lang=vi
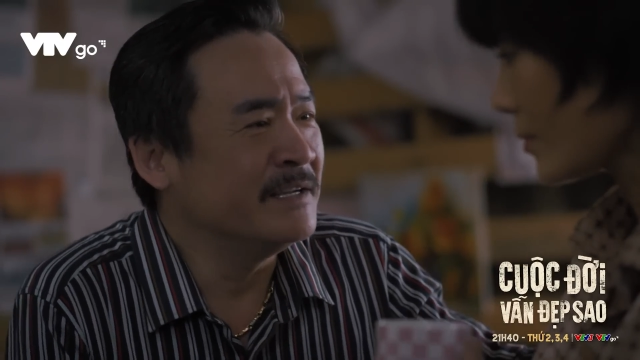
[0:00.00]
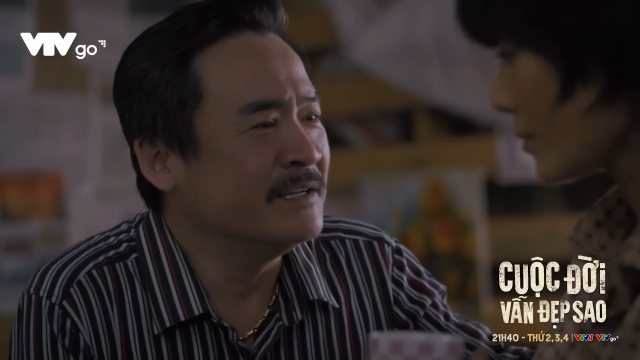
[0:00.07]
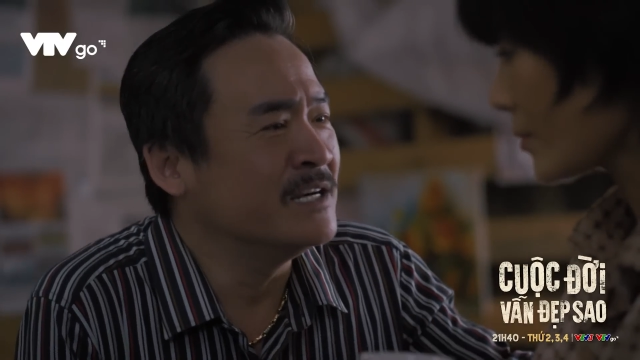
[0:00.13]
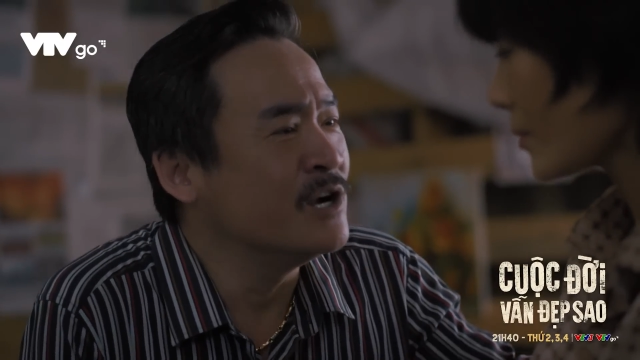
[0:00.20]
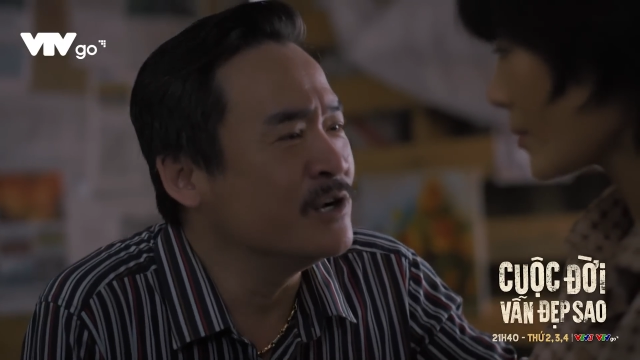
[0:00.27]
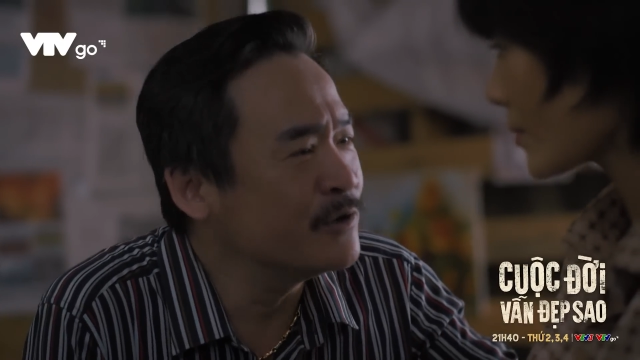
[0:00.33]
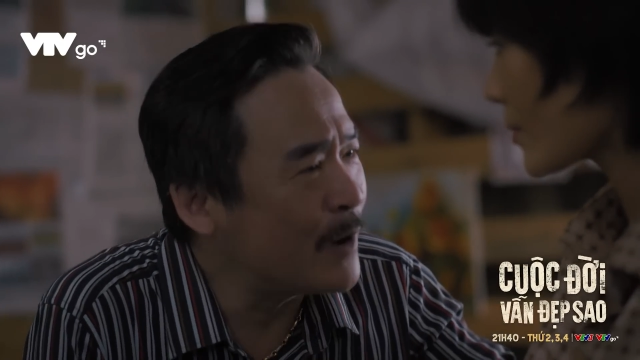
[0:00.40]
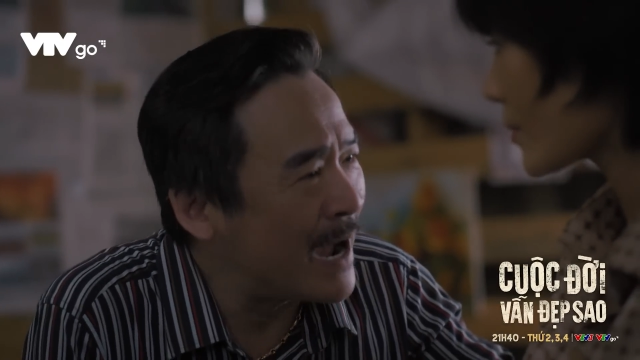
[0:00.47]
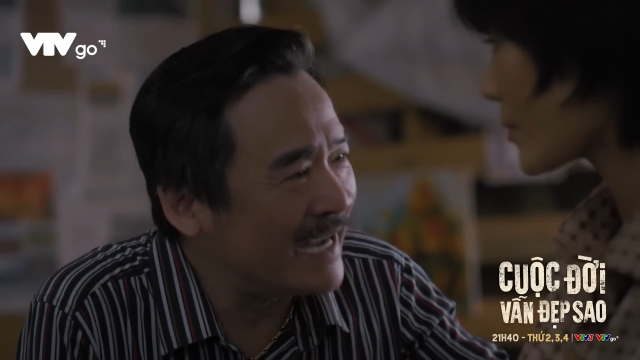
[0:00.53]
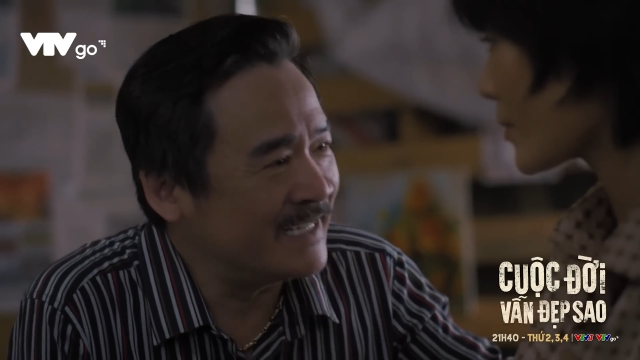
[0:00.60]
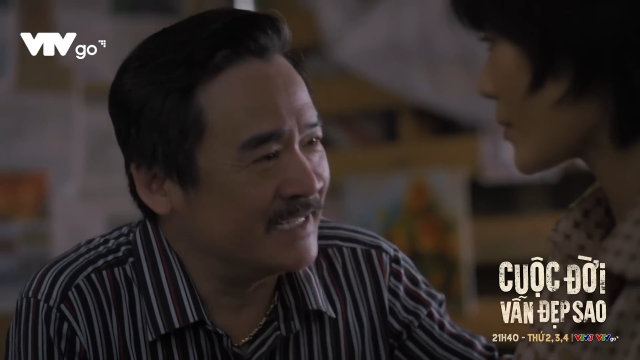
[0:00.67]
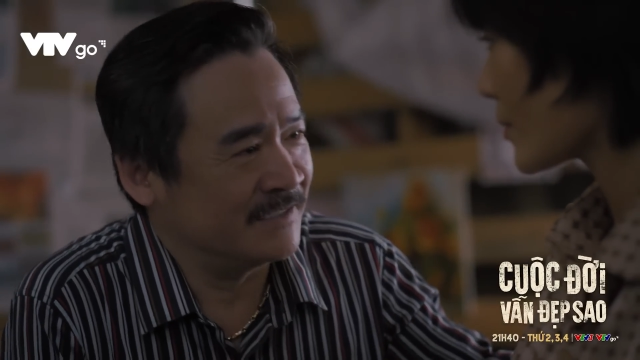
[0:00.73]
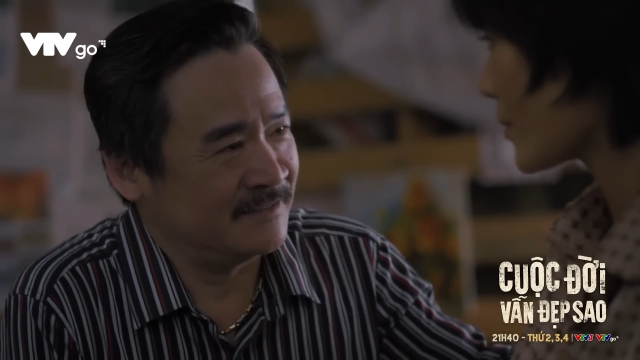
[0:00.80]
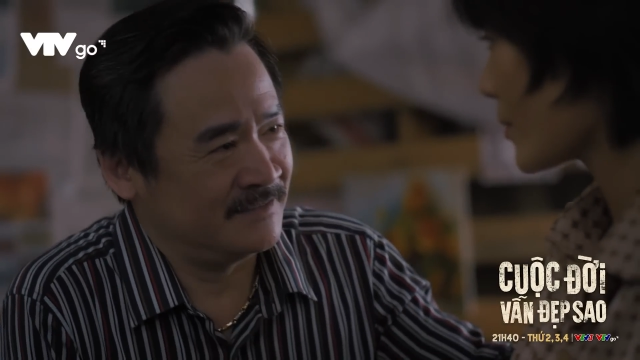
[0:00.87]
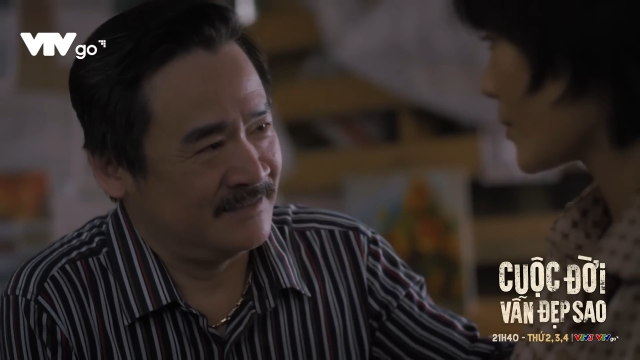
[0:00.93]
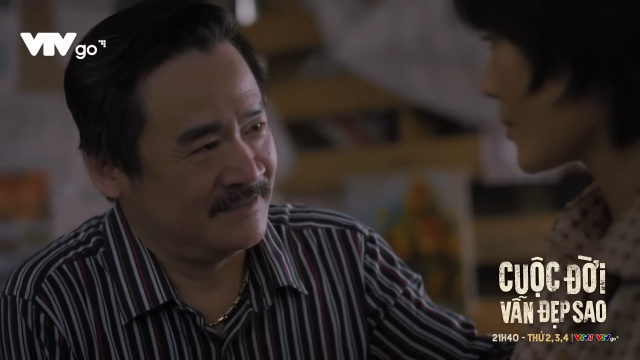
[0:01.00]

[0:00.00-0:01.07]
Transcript: vì người ngoài.